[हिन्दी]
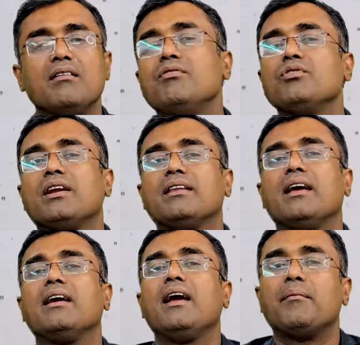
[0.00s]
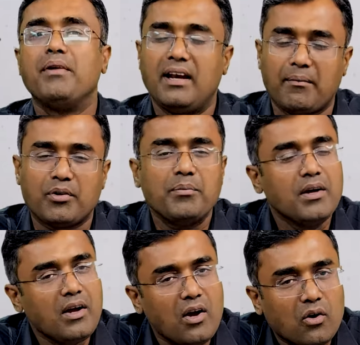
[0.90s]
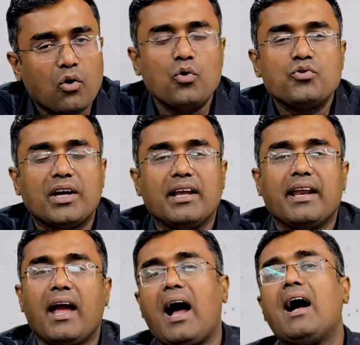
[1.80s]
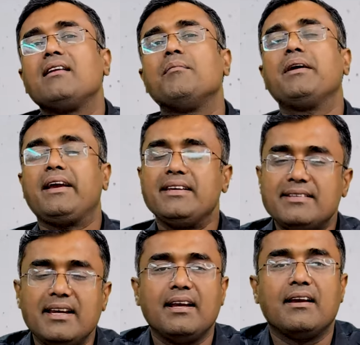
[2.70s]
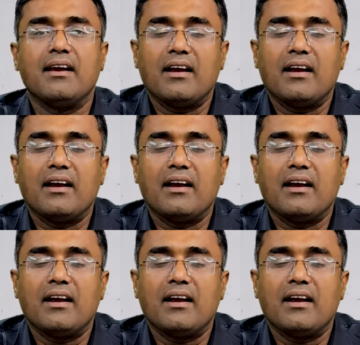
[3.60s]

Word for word: कंफ्यूज रहते हैं कि आपने लैपटॉप कौन सा लेना है आज हम इसी